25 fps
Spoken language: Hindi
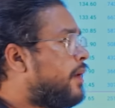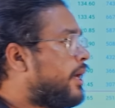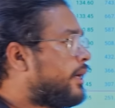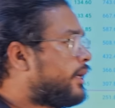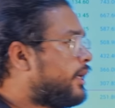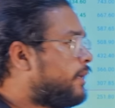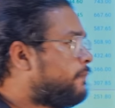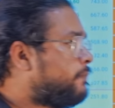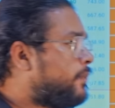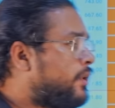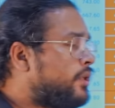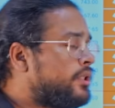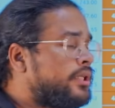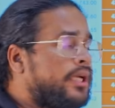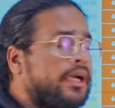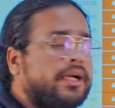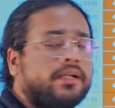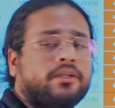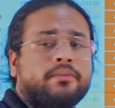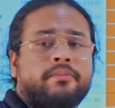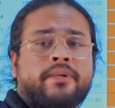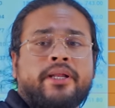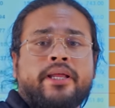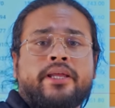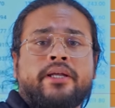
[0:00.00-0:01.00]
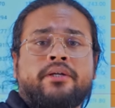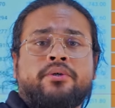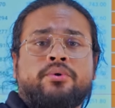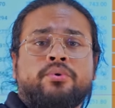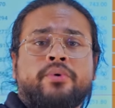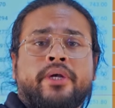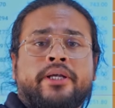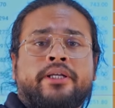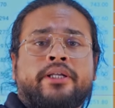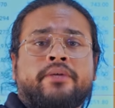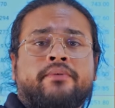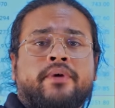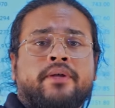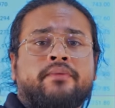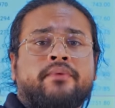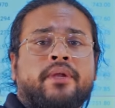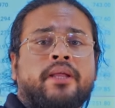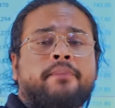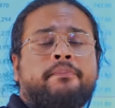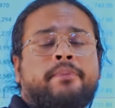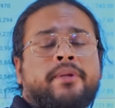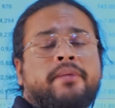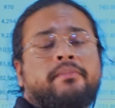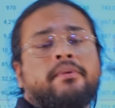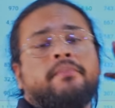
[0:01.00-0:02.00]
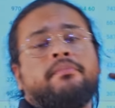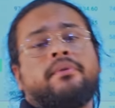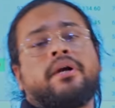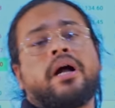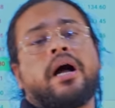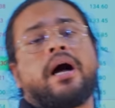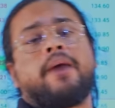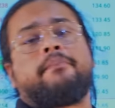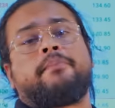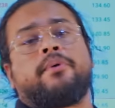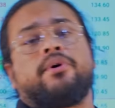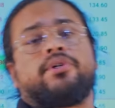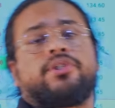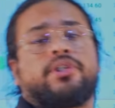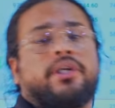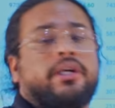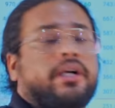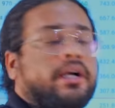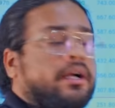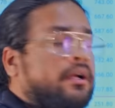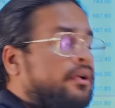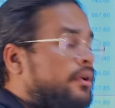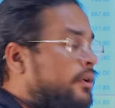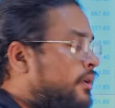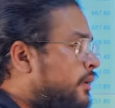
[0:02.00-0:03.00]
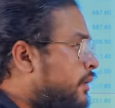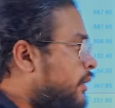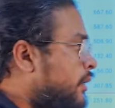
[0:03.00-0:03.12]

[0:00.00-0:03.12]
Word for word: मार्केट पहुंच जाएगा तो मेरा 281 वाला प्रीमियम कहां पहुंचेगा